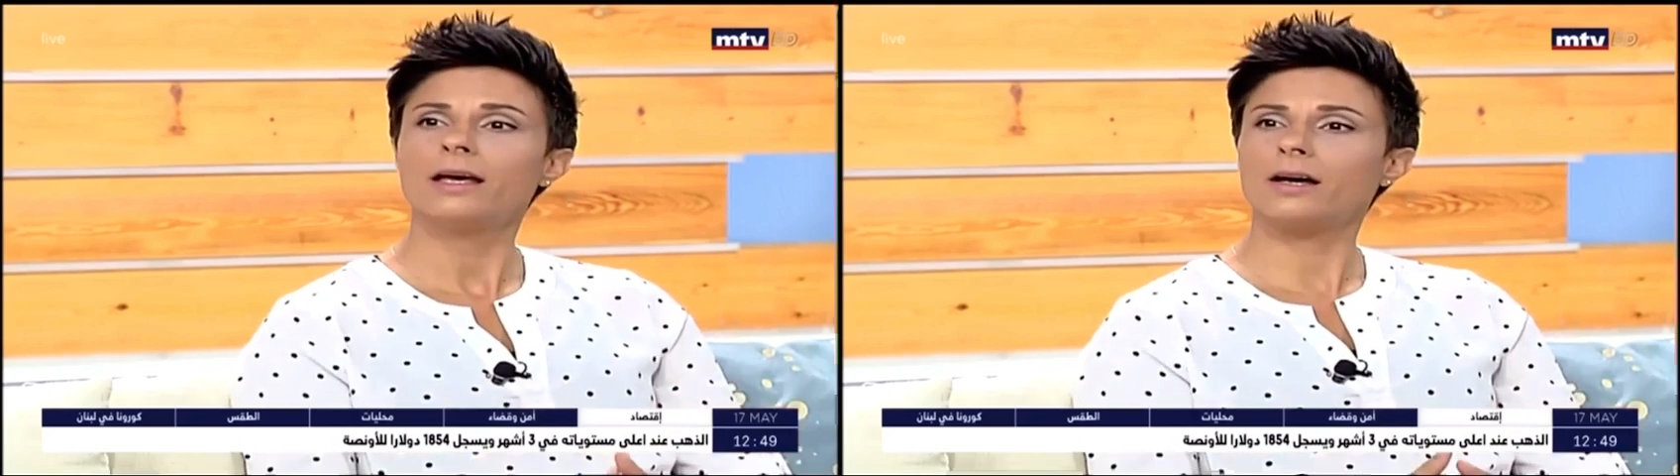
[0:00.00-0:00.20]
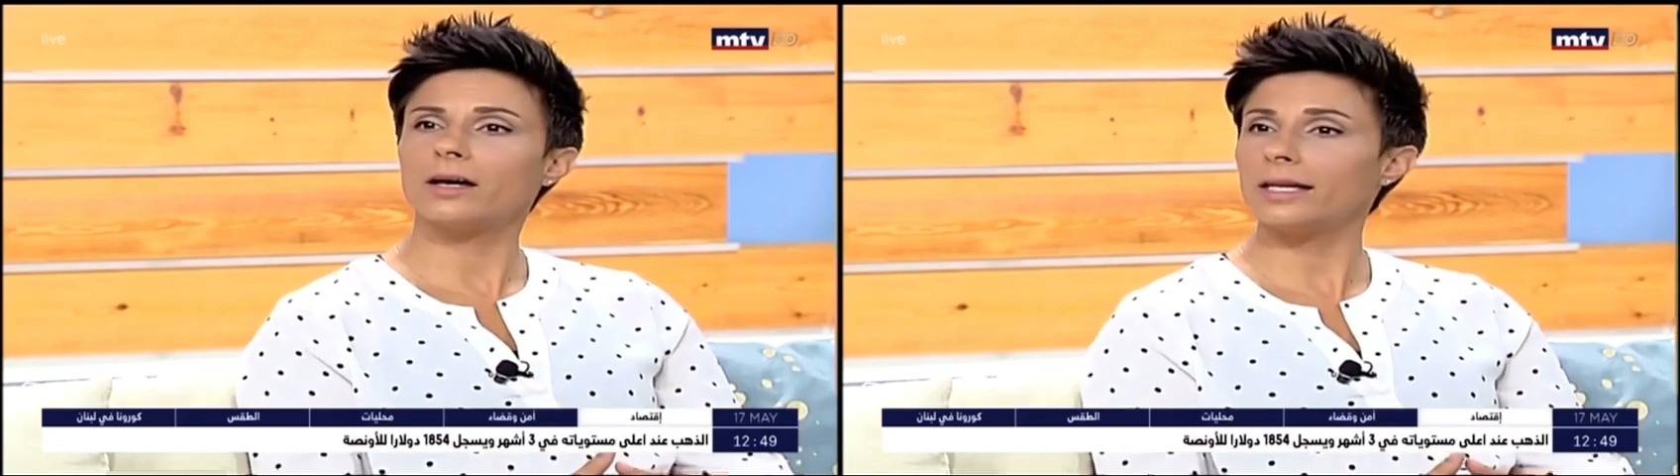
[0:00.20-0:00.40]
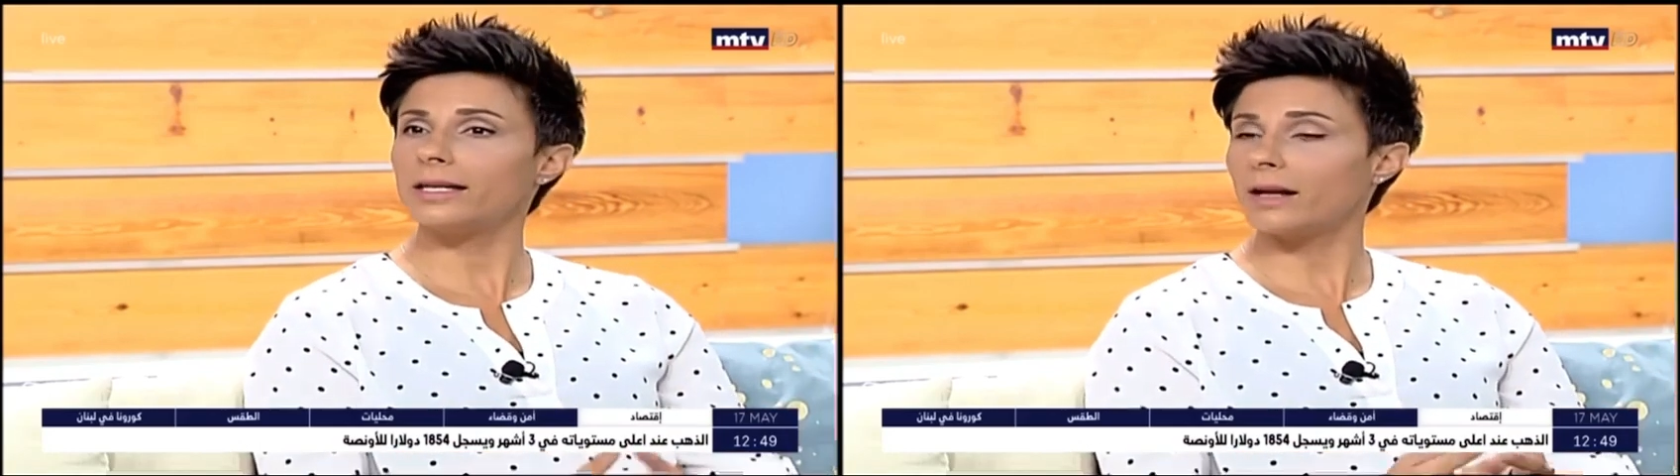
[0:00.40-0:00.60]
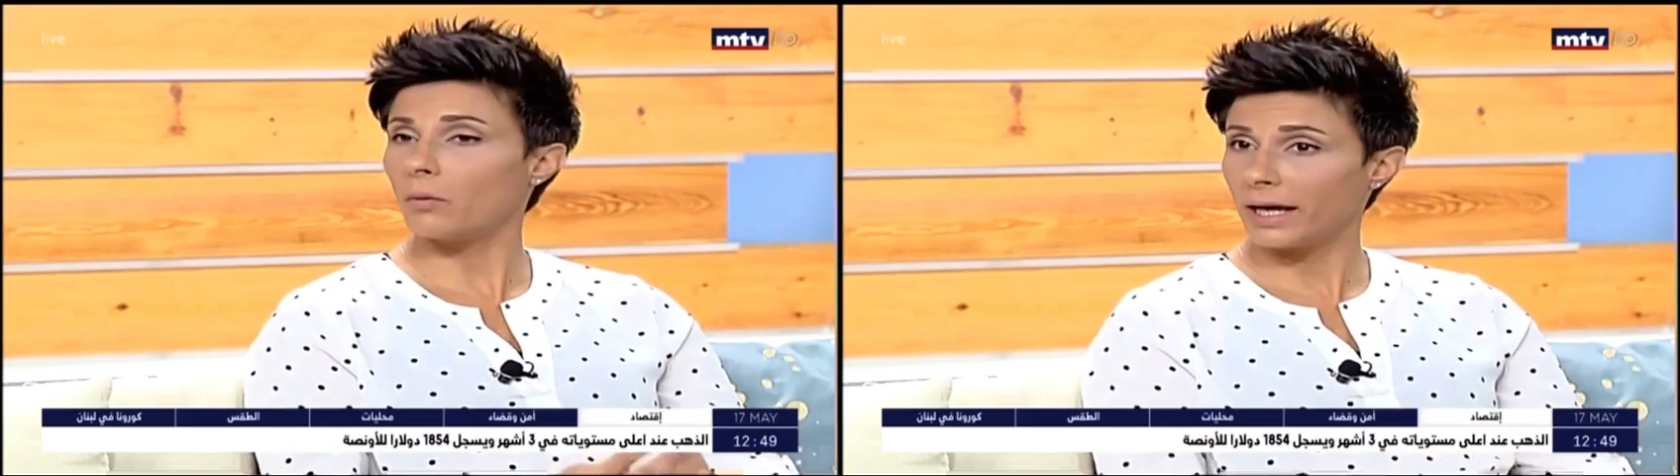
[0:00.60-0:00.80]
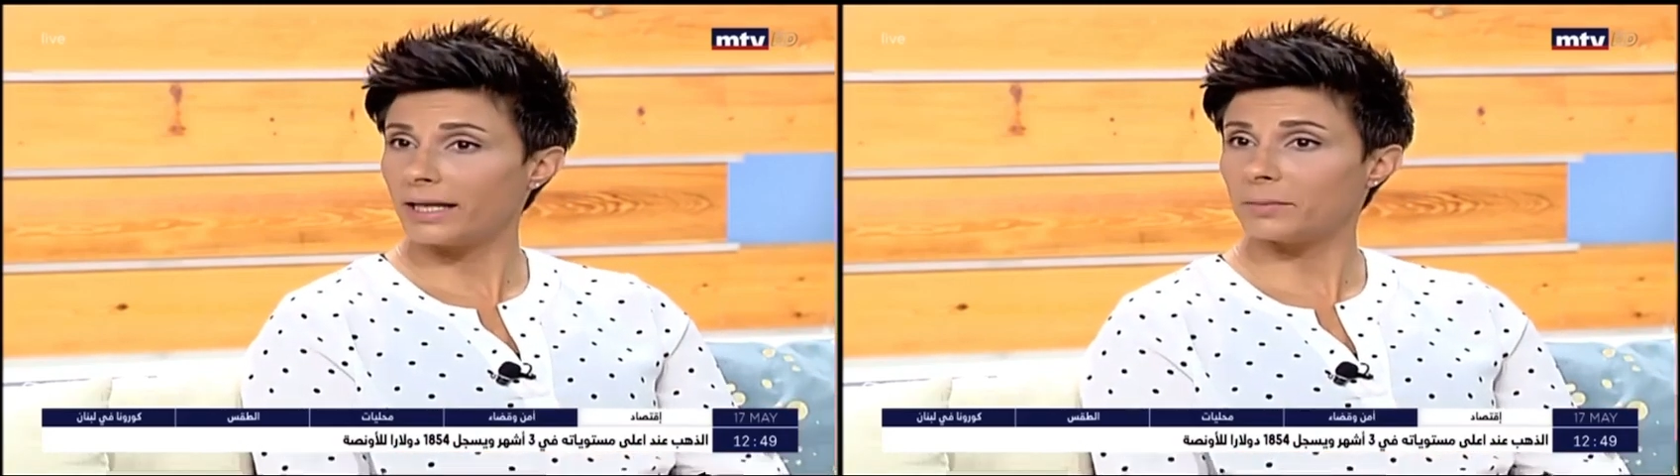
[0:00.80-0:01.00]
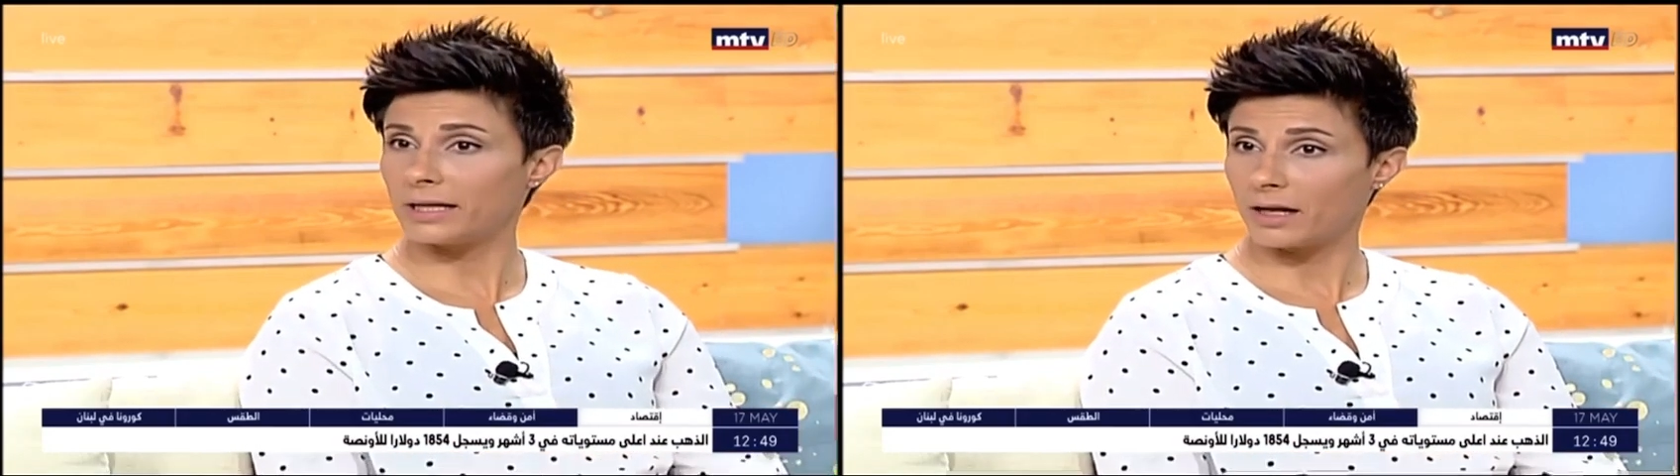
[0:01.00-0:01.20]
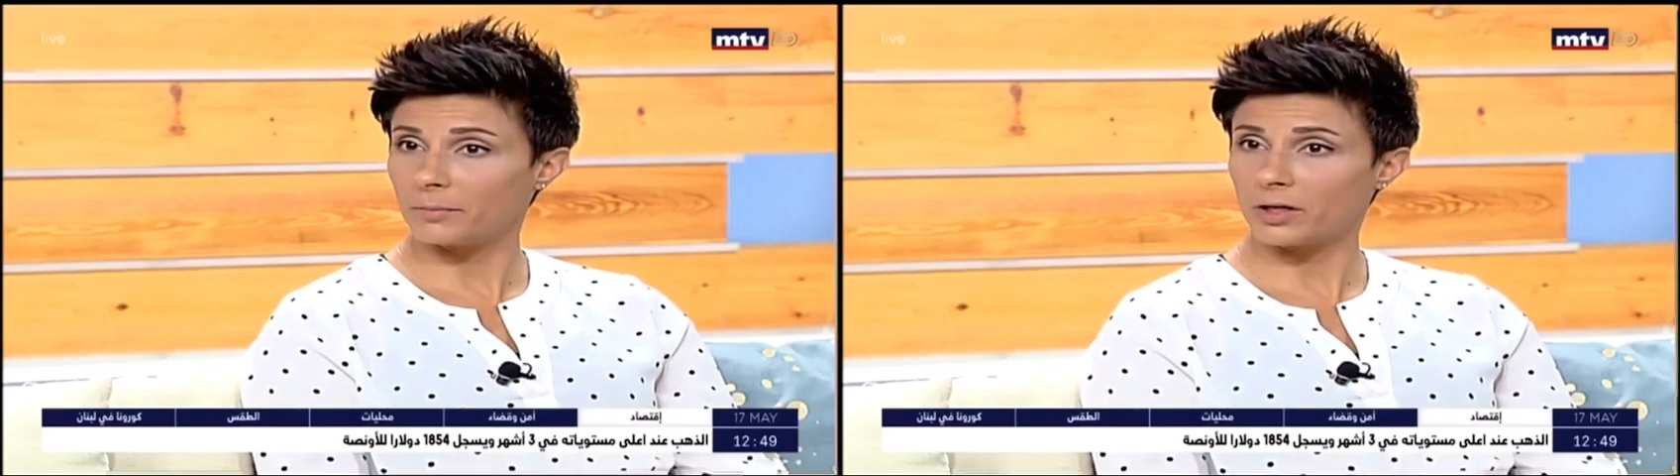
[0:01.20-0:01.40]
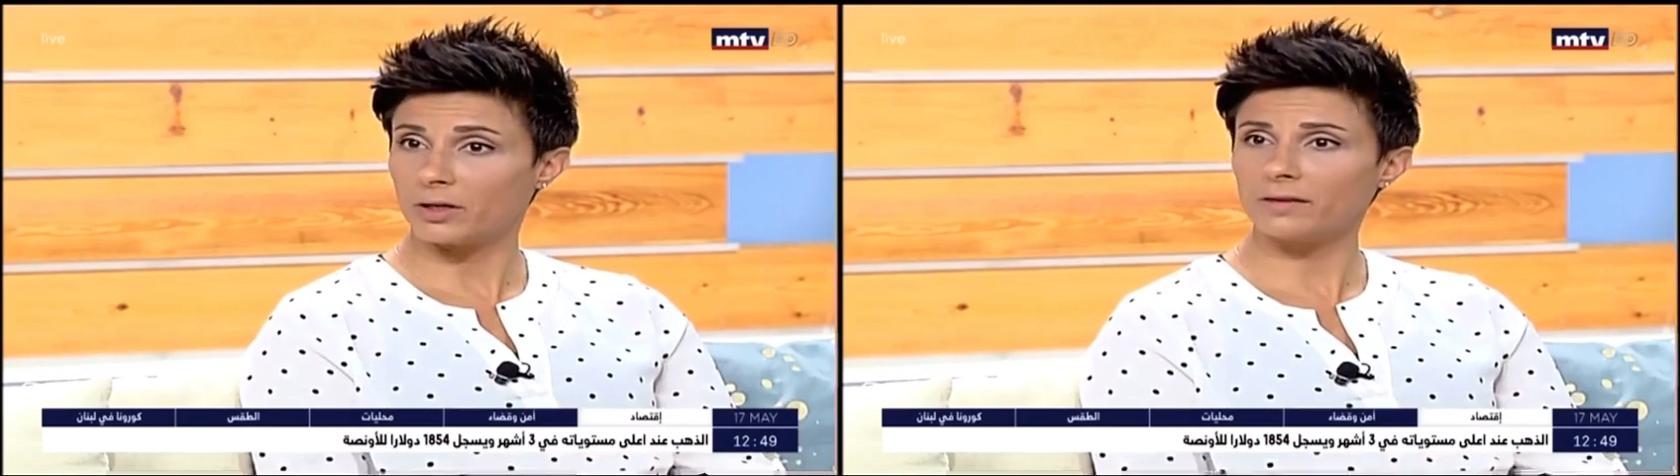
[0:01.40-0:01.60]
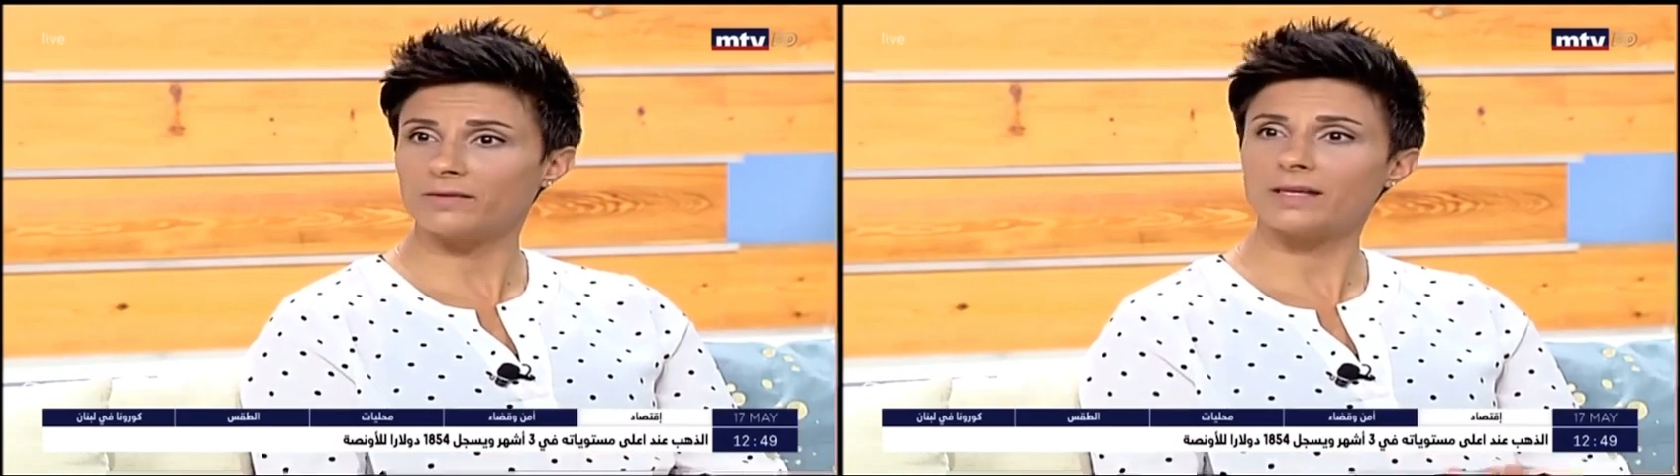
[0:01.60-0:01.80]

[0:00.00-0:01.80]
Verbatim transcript: هن نوعين من الامراض